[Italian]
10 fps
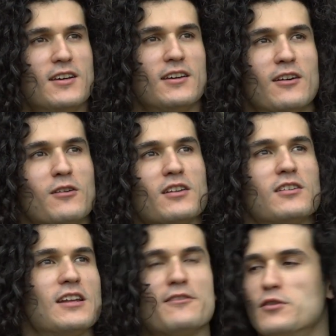che quando
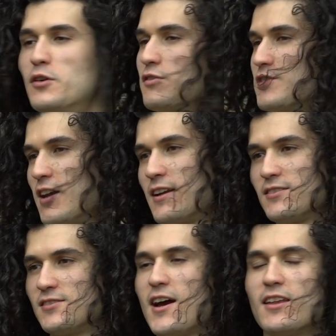andavi a un
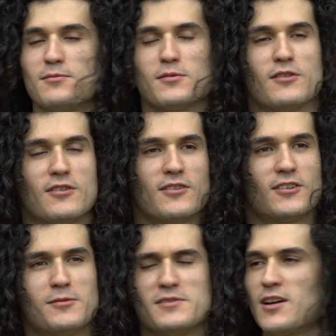concerto, sai, tipo
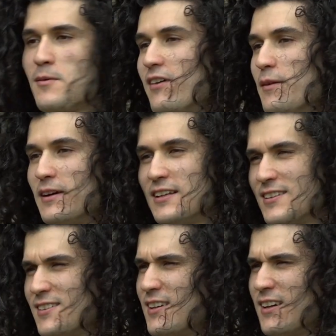come si chiamava la
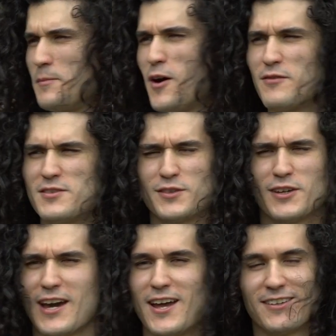band che abbiamo visto
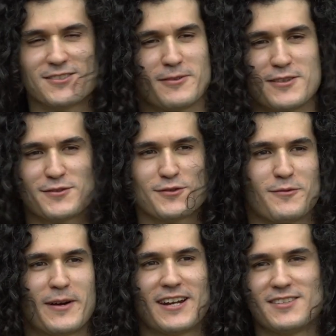ieri, insomma
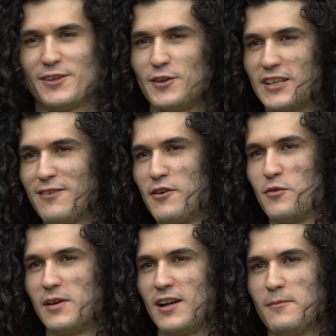nessuno magari si ricordava i
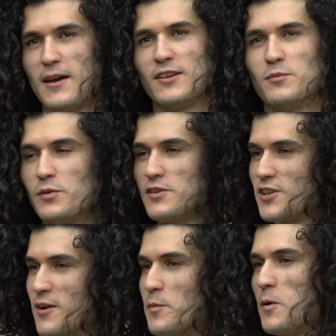nomi delle band, oppure
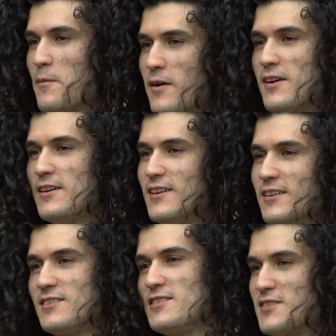c'era il problema,
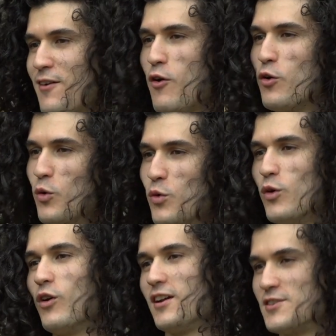si iniziava con
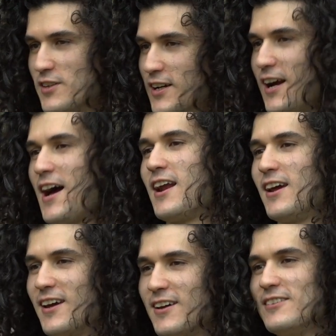Google a
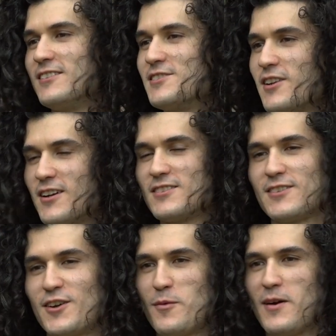cercare, quindi c'era
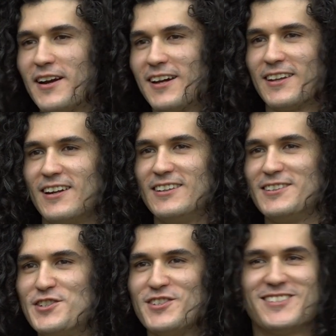sta roba anche
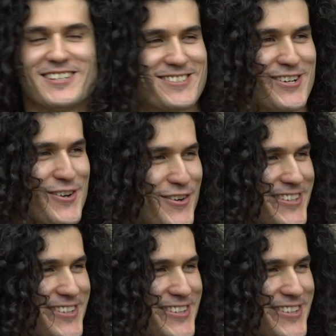dell'indicizzazione,